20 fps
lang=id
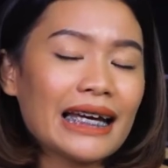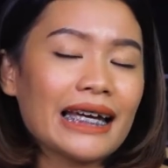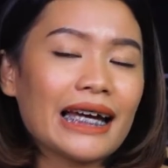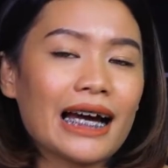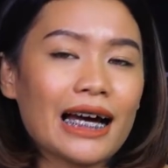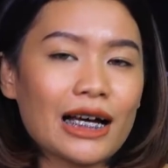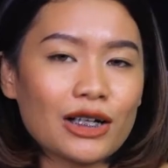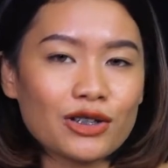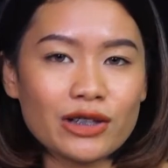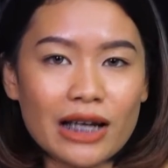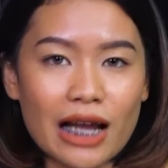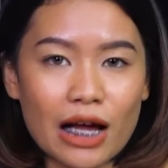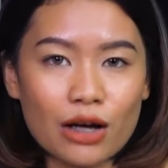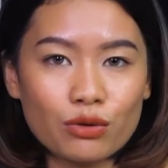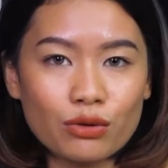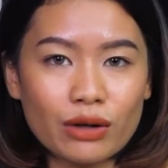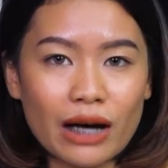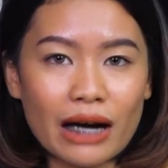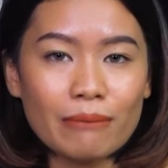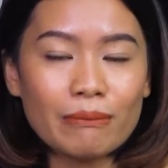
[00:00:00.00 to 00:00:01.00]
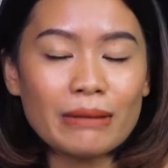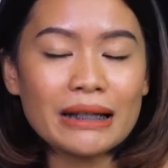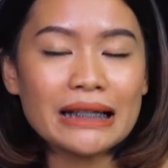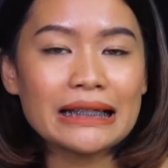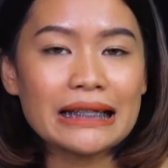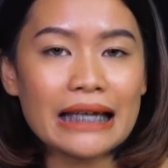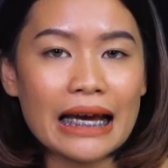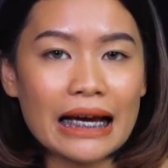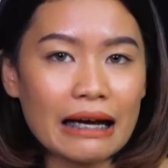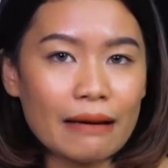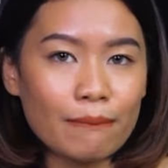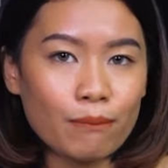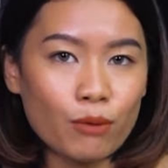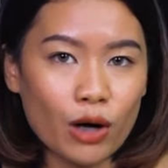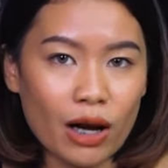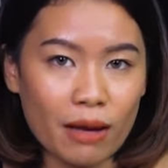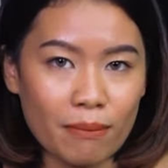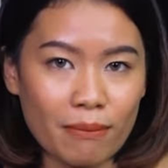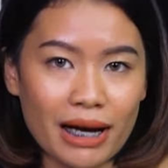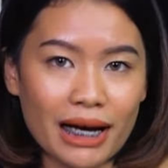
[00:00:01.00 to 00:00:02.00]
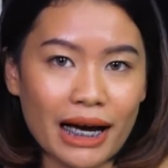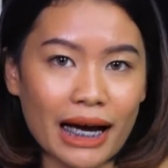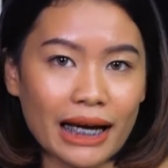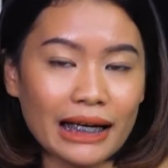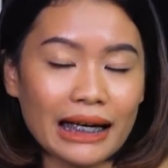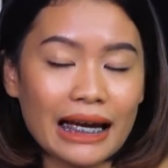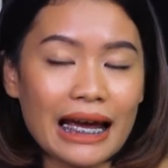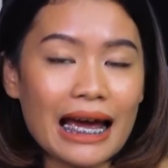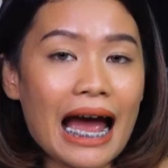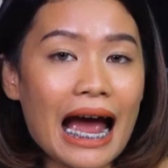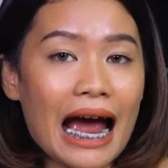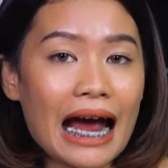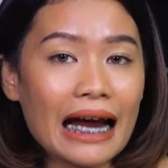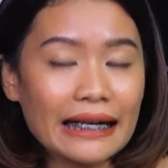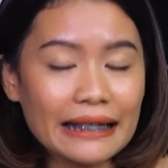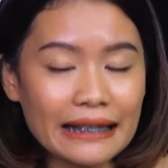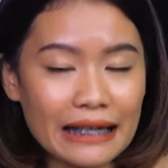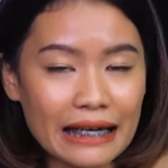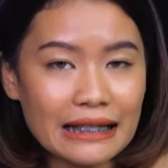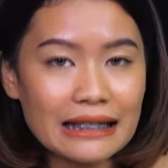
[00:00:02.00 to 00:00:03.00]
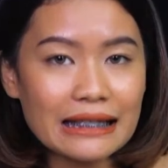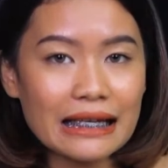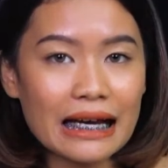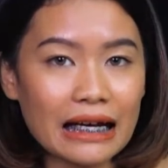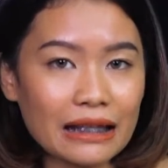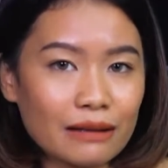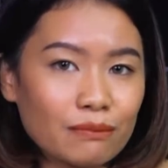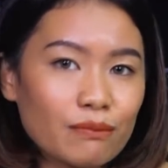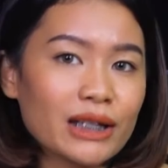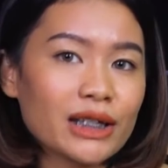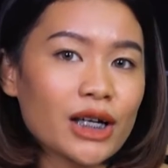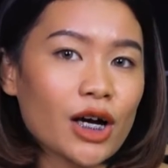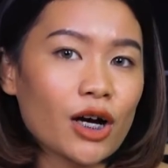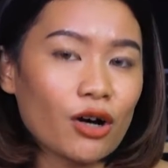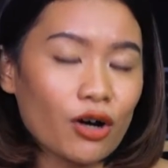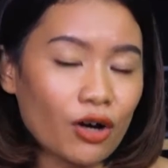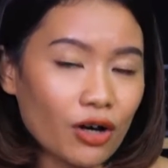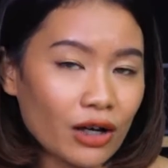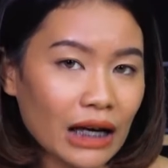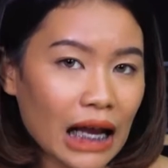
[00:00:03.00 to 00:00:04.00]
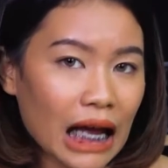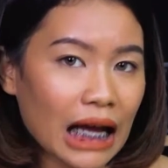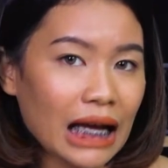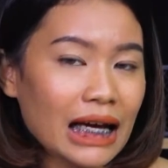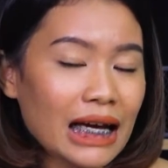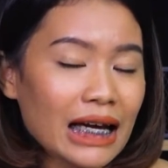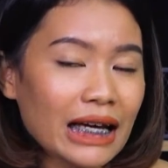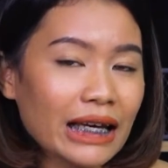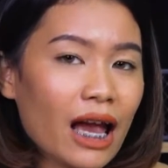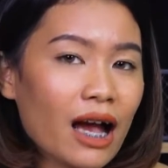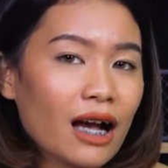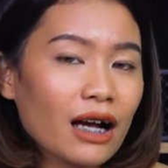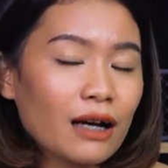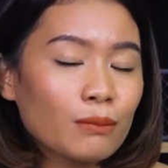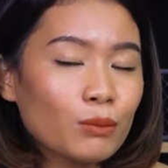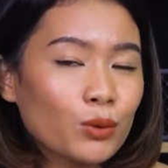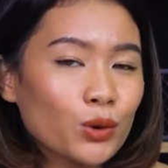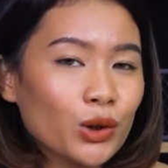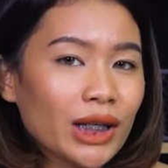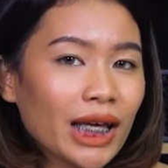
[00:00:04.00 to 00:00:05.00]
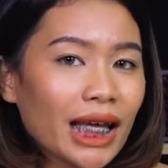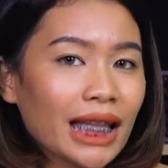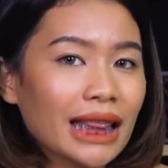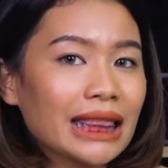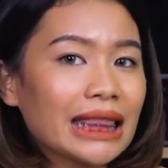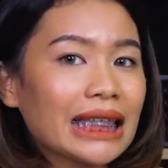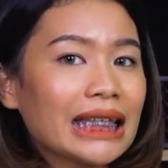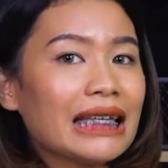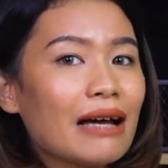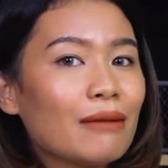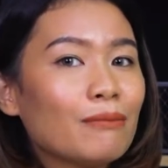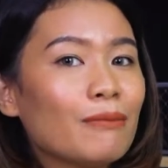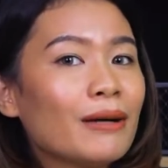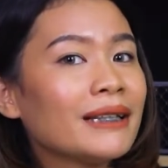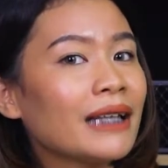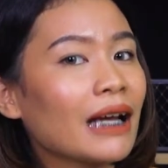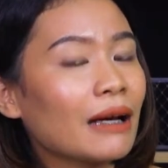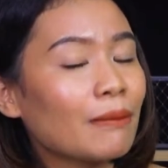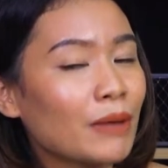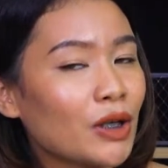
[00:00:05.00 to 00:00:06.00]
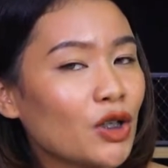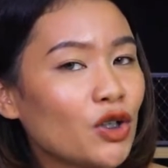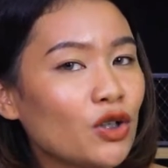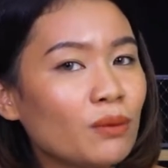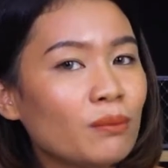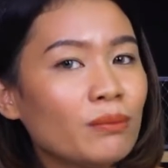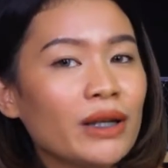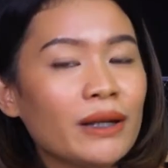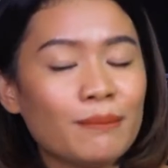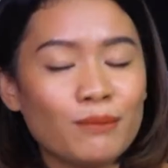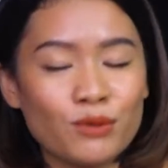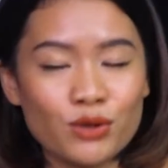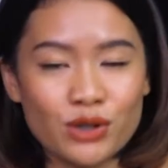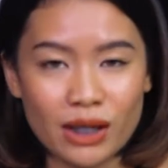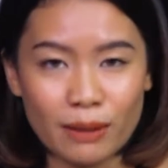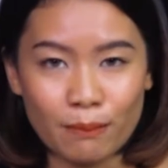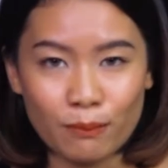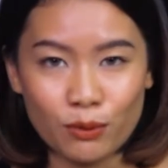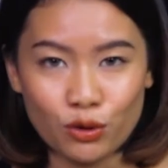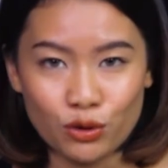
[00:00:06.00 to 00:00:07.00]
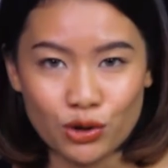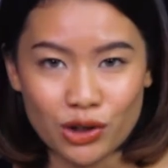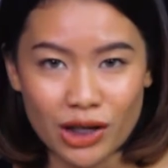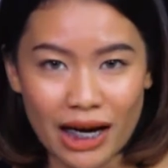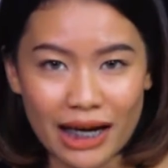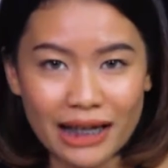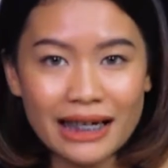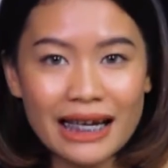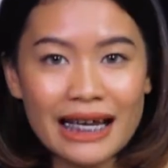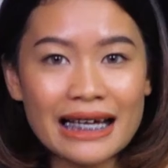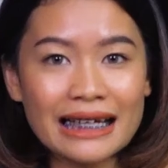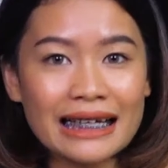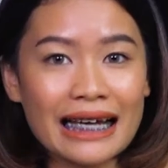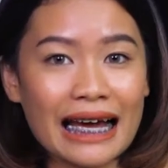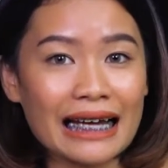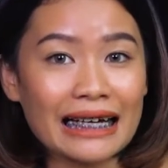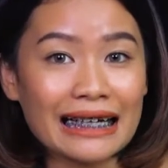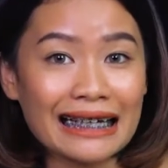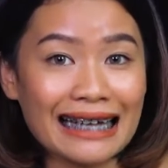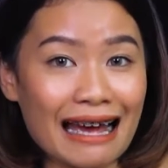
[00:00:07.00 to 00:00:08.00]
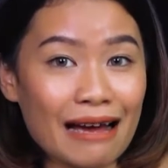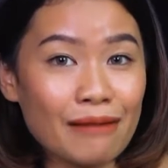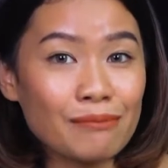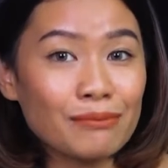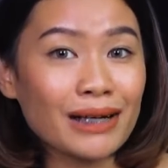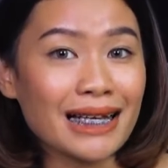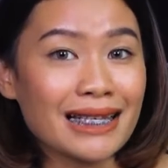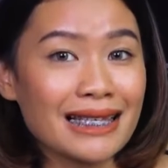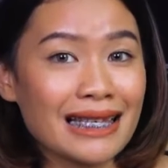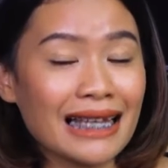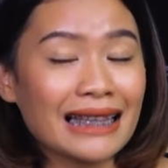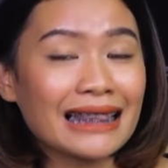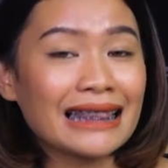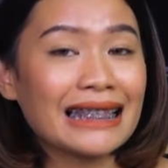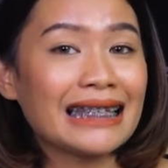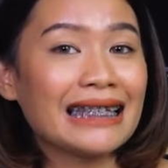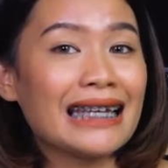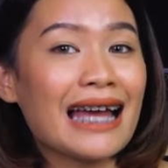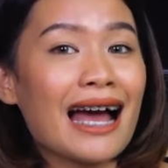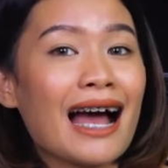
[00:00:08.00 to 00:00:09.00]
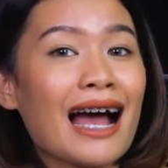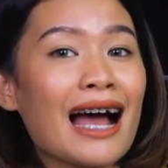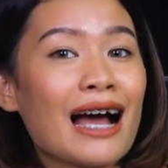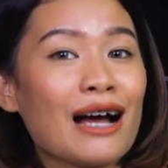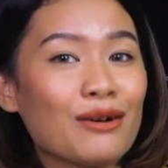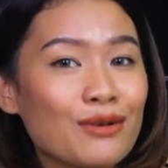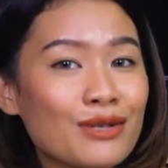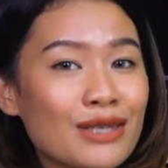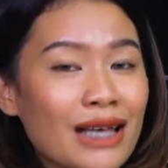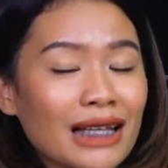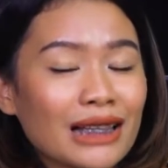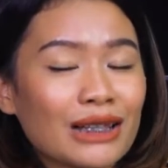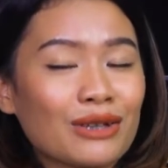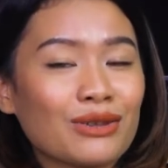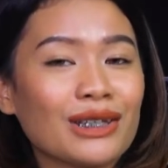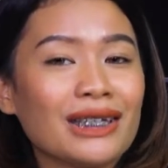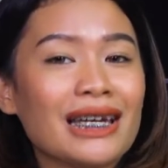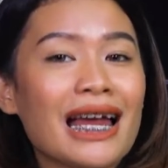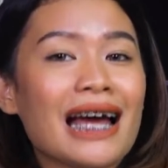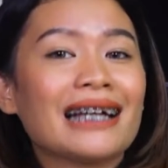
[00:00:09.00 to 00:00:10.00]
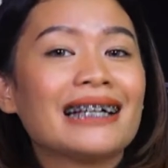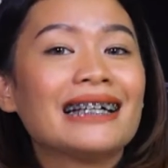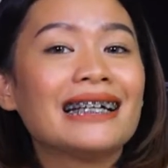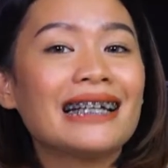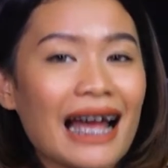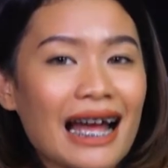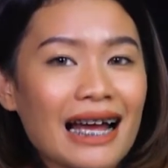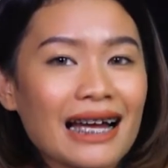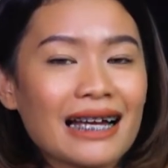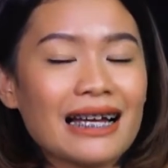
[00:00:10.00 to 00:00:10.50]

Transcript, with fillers: yang harus dilakukan menjaga pola makan ada sangat banyak orang yang kemudian tidak banyak minum di musim hujan karena merasa tidak haus atau tidak gerah.